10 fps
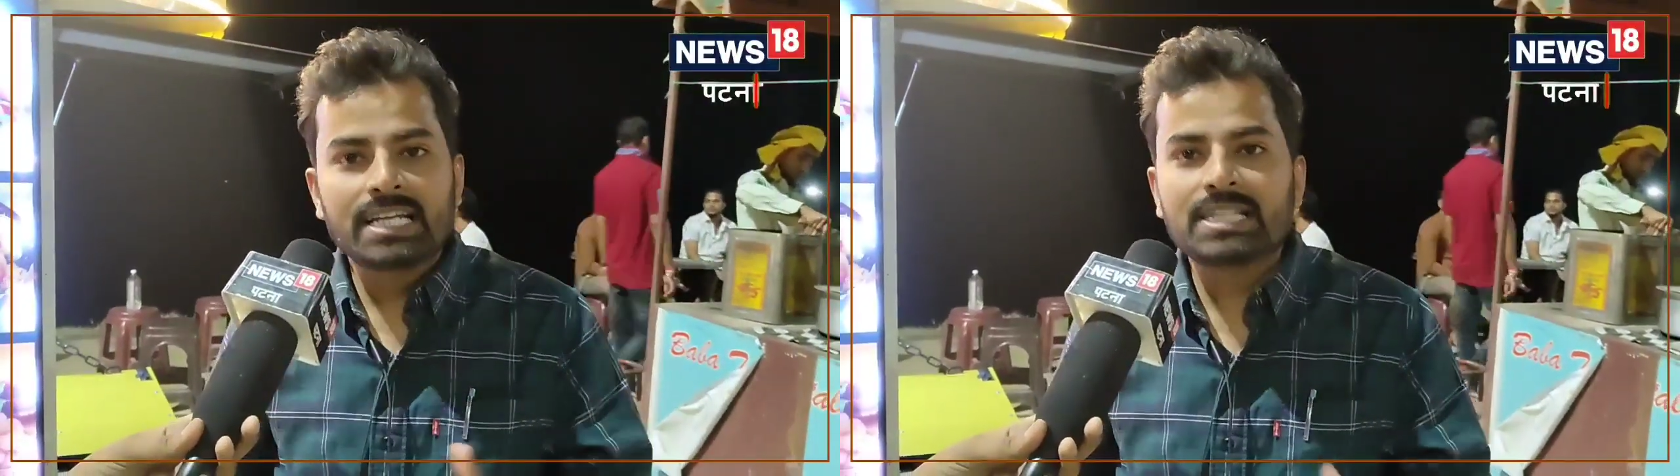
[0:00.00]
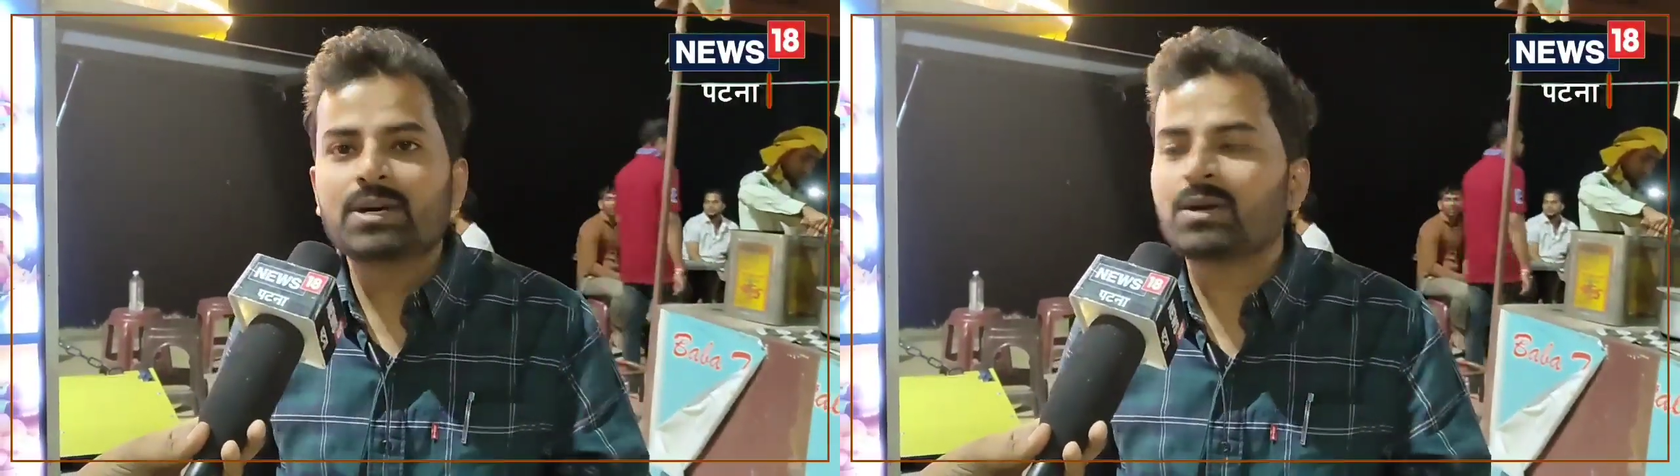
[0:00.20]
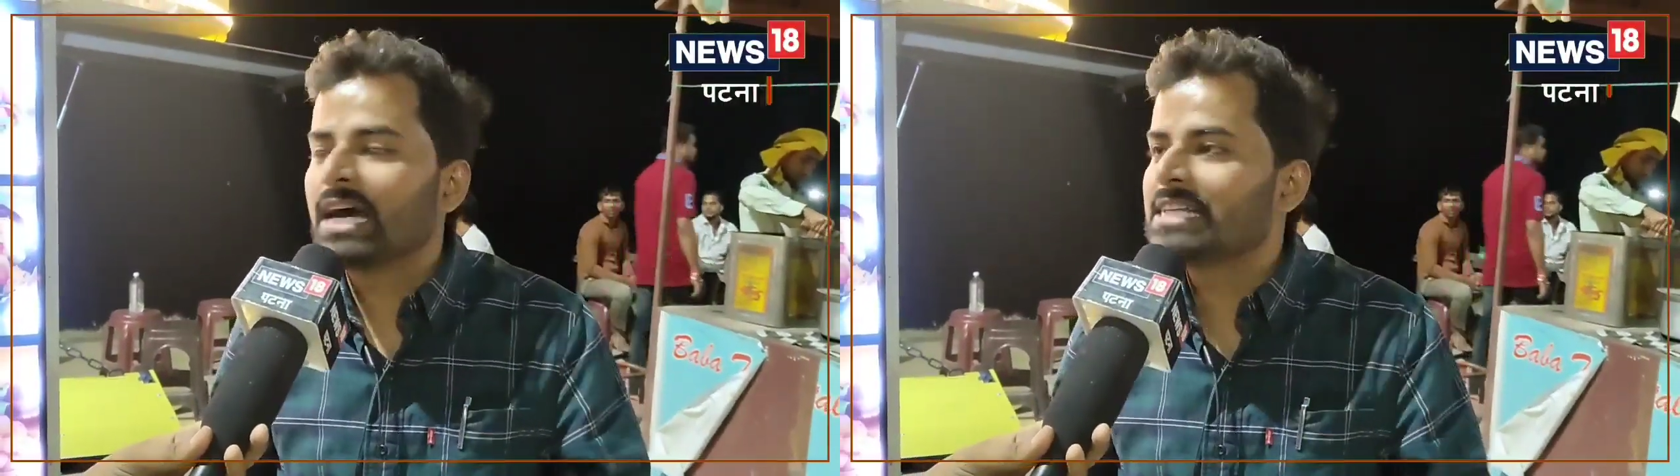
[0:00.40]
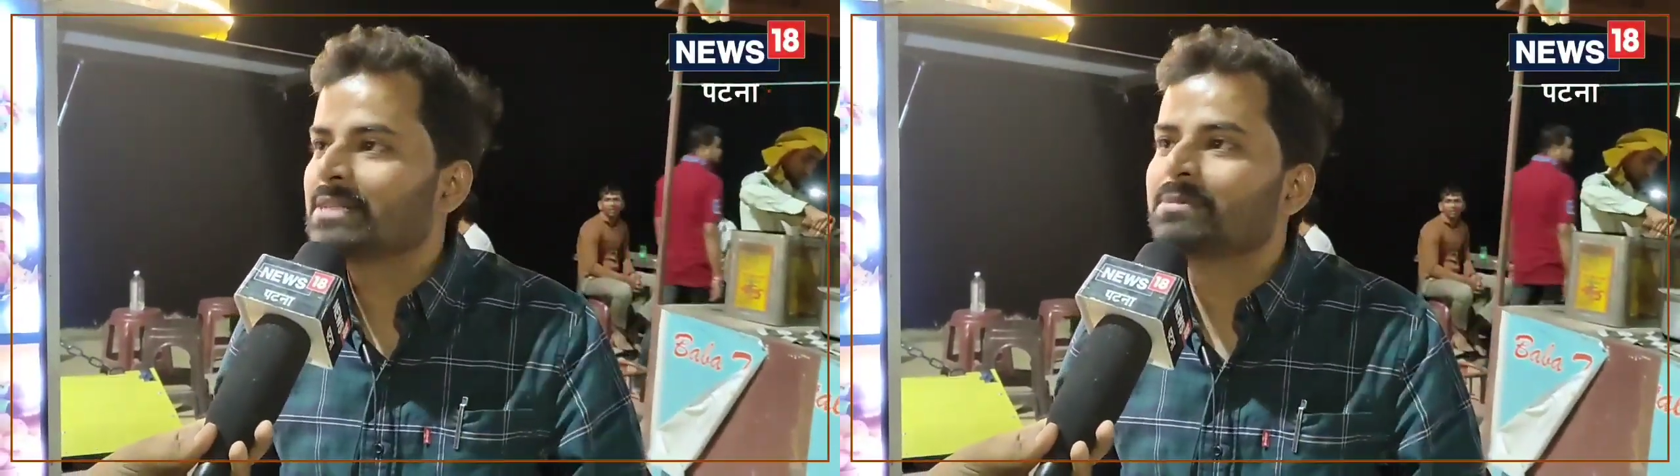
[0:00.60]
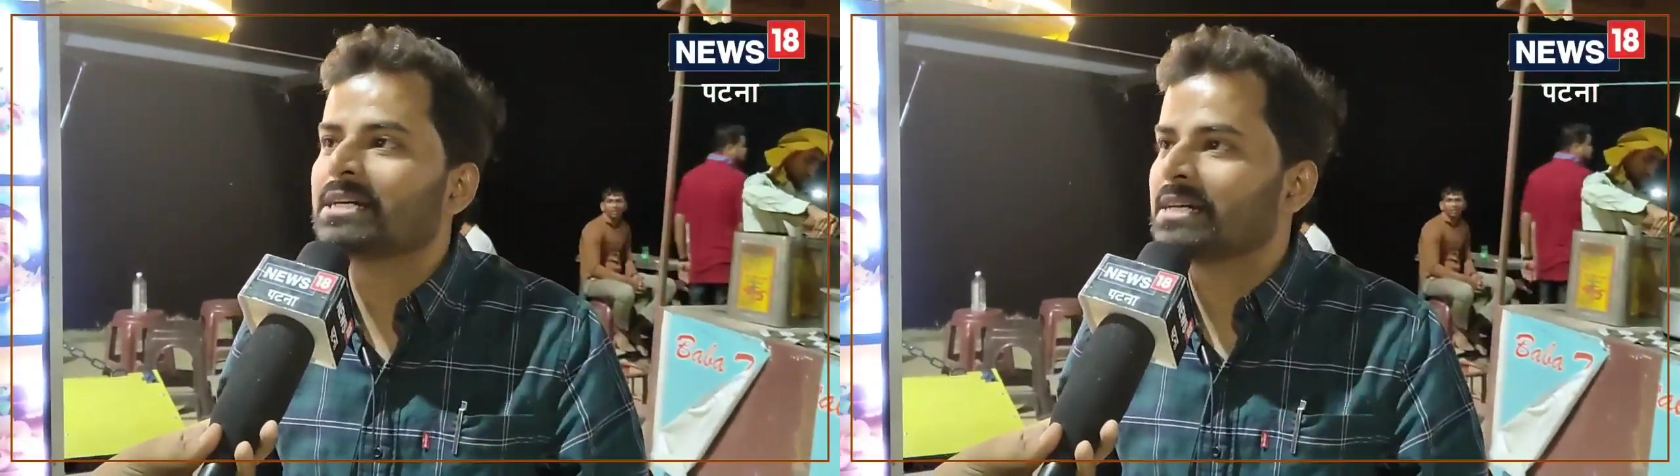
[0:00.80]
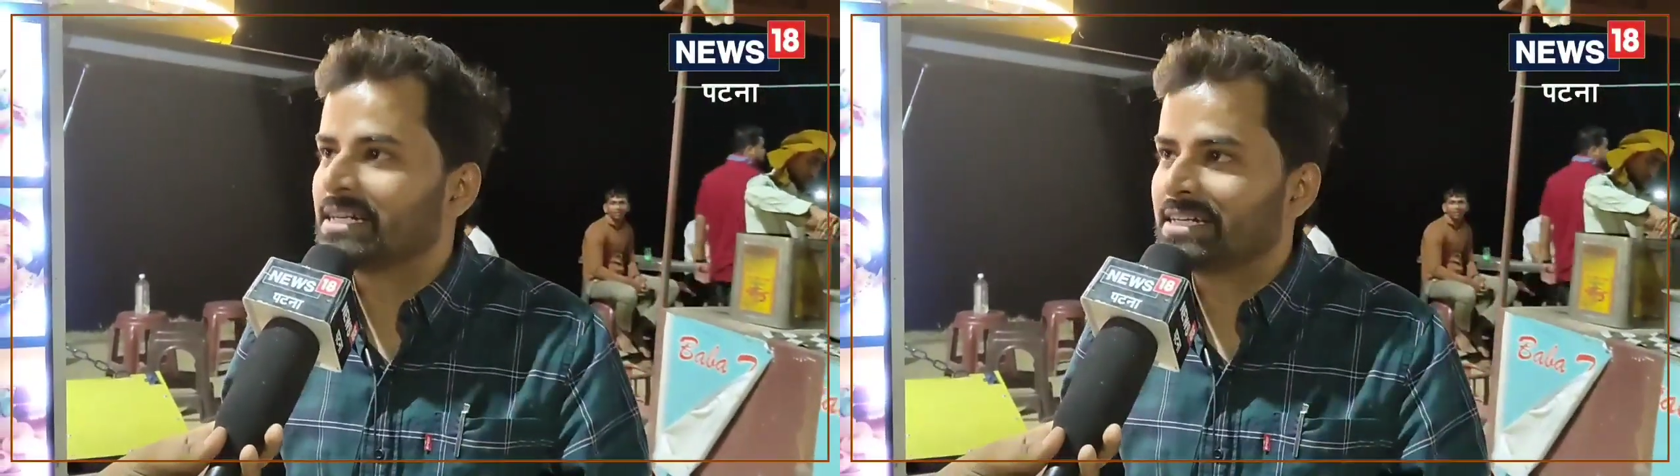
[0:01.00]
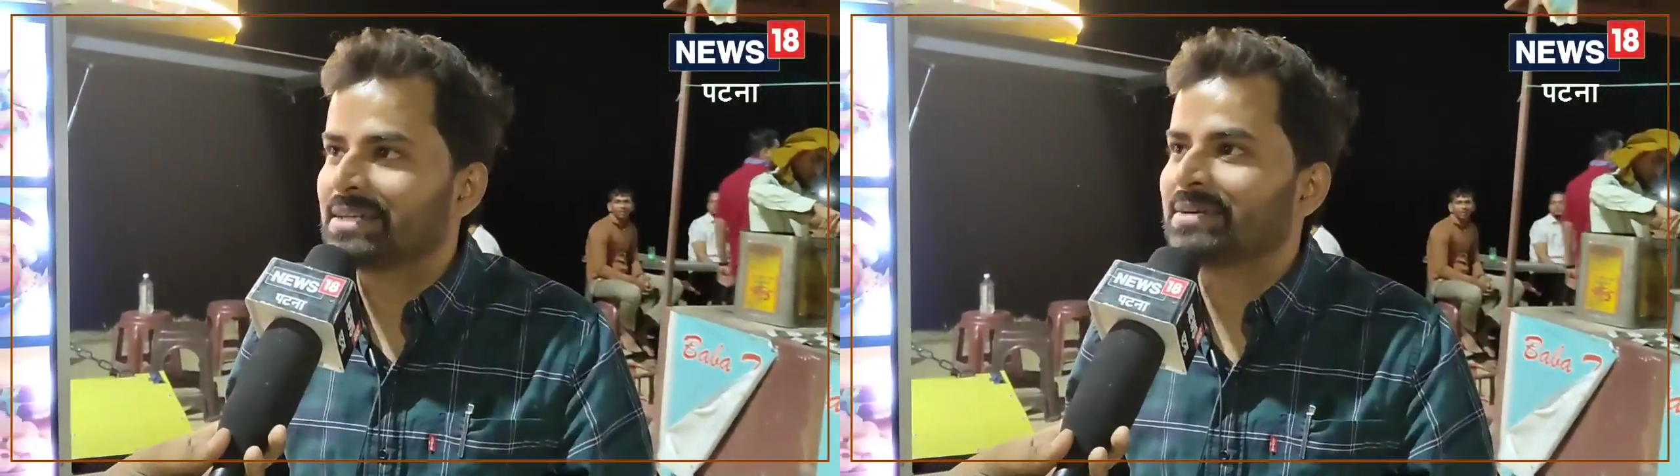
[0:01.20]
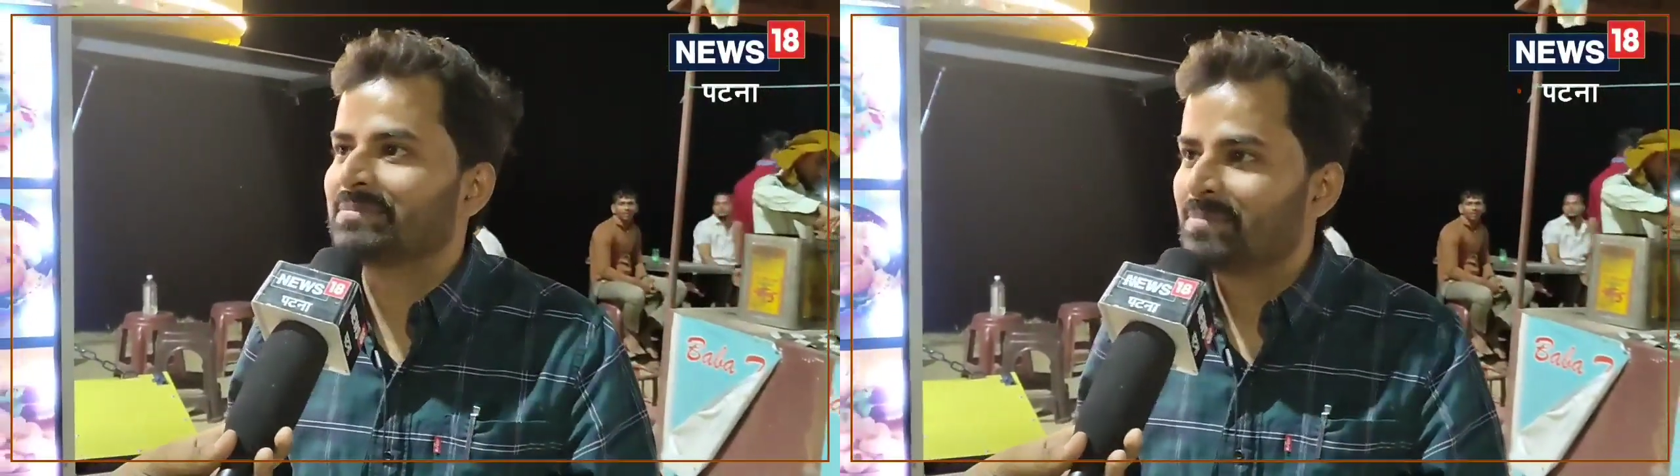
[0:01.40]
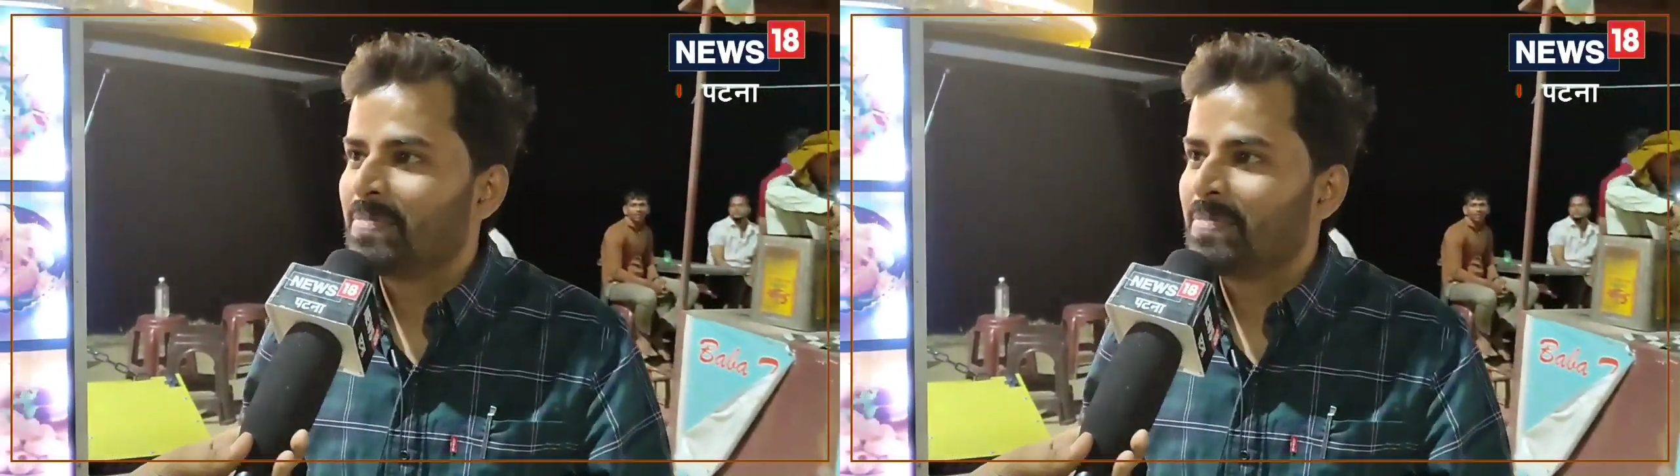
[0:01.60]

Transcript: हेल्दी और हाइजीन भी रखा गया है